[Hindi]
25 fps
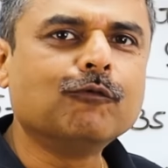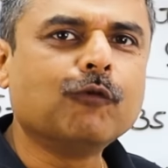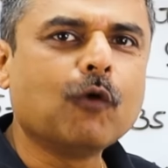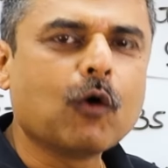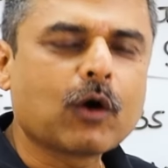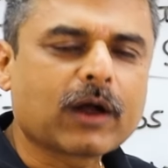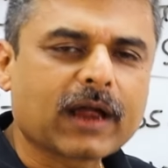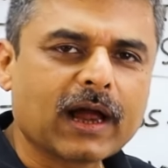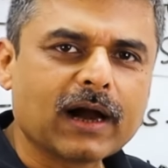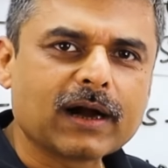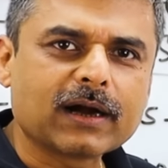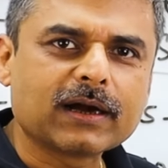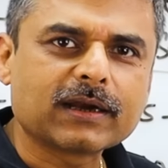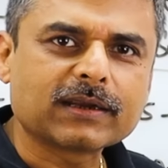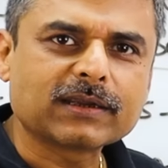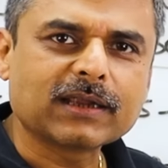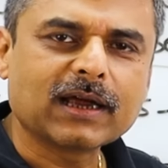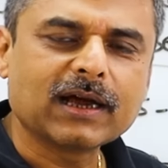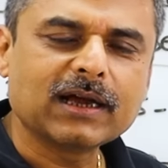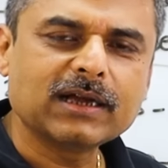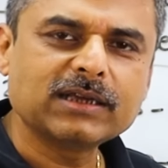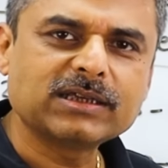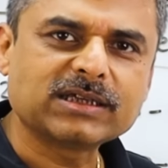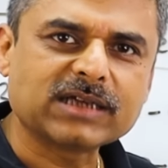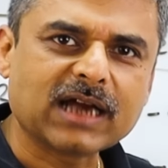वो क्या
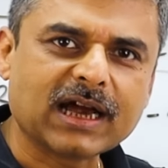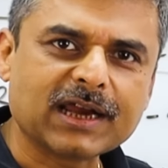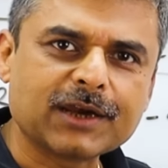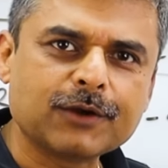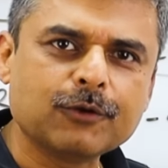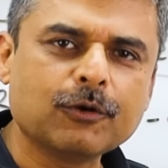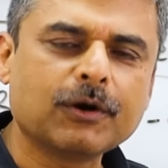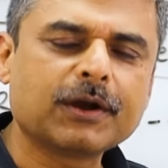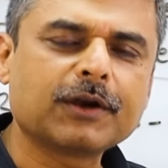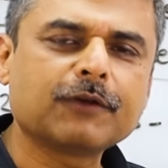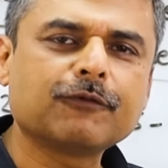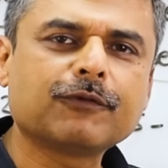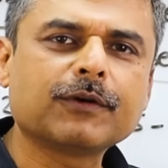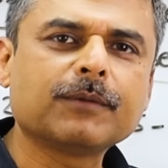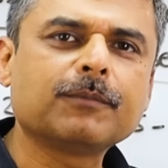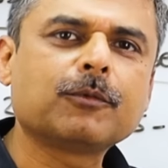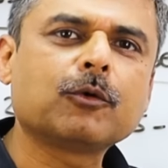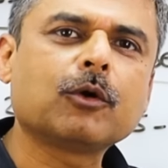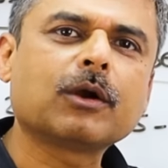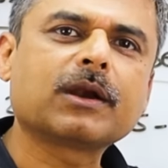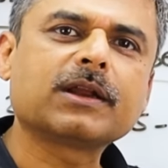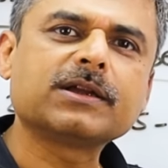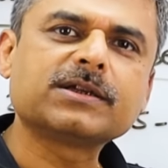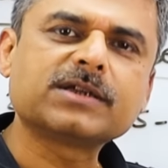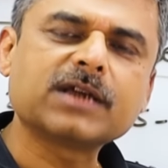करता है जनवरी
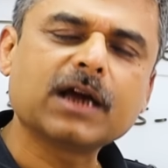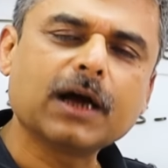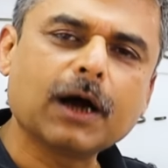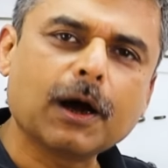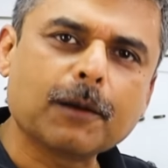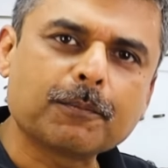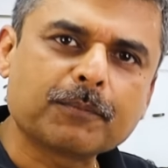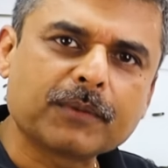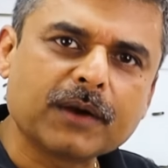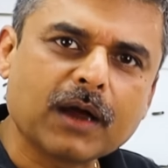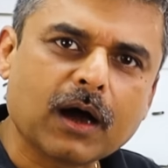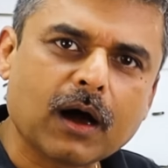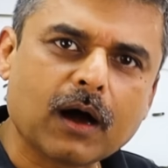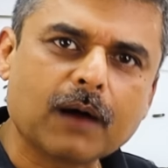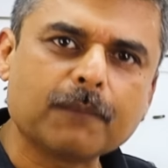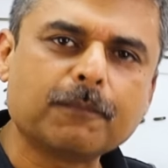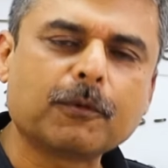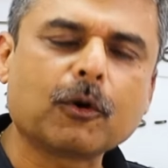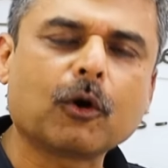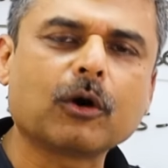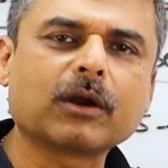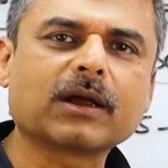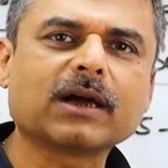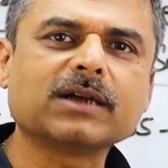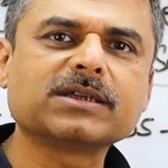फेब्रुवरी से अपना
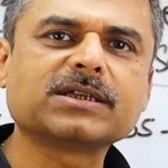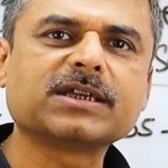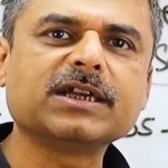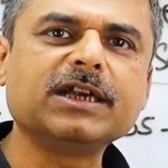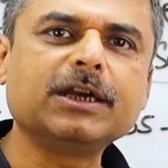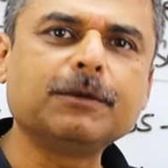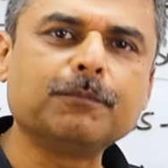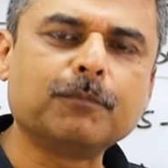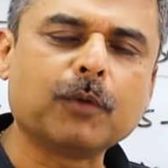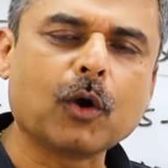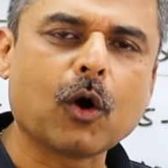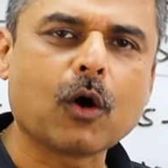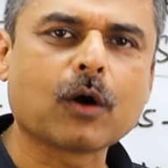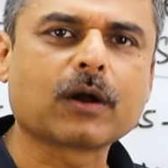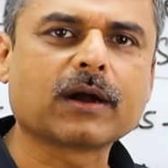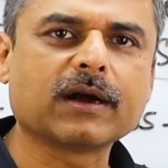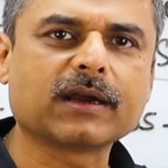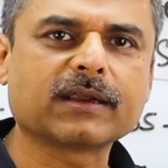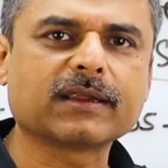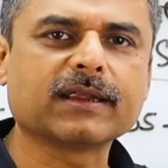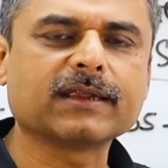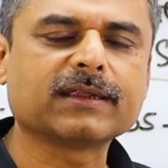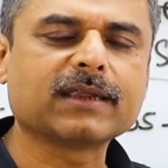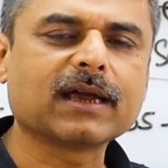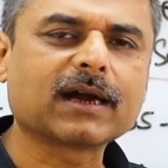अब्रॉड का सीट ब्लॉक
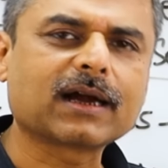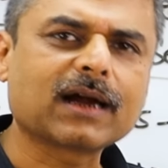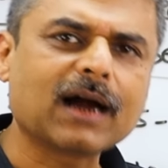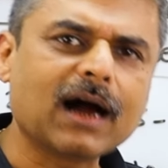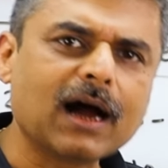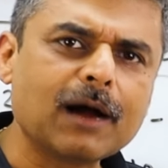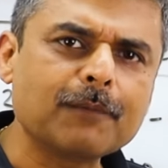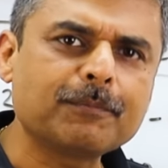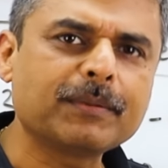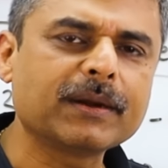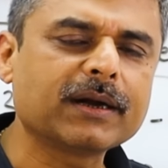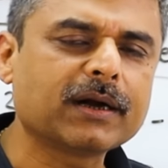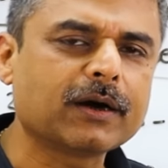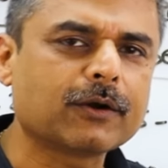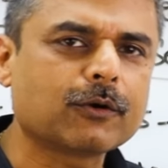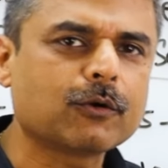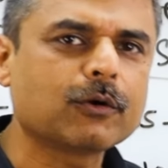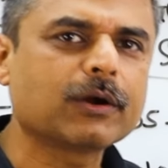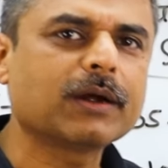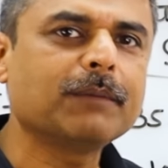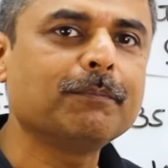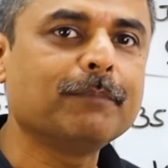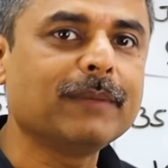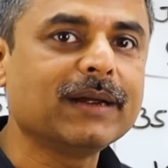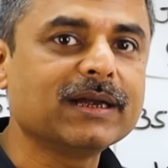कर देता है कहां पे
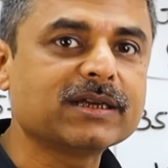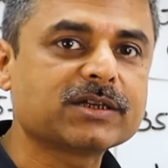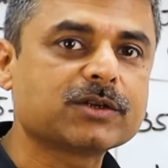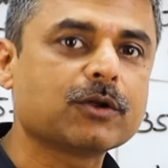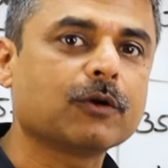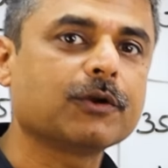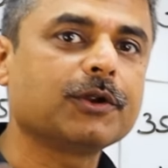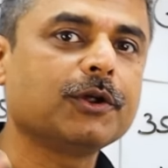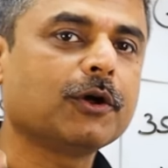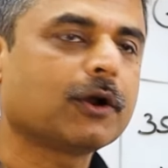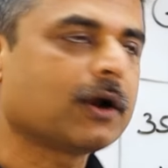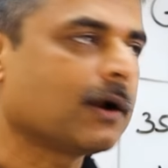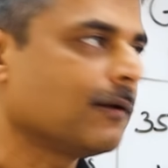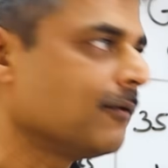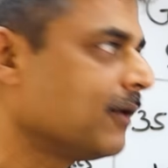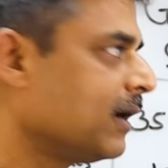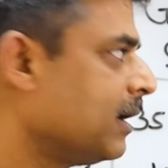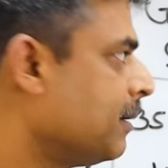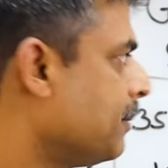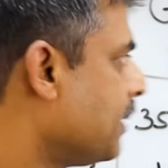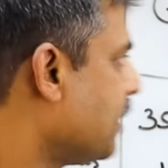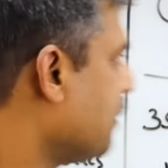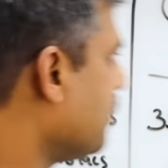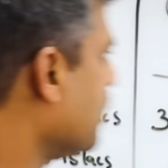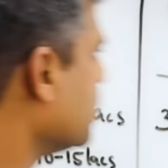करोगे बेस्ड ऑन योर
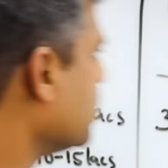अवेलेबल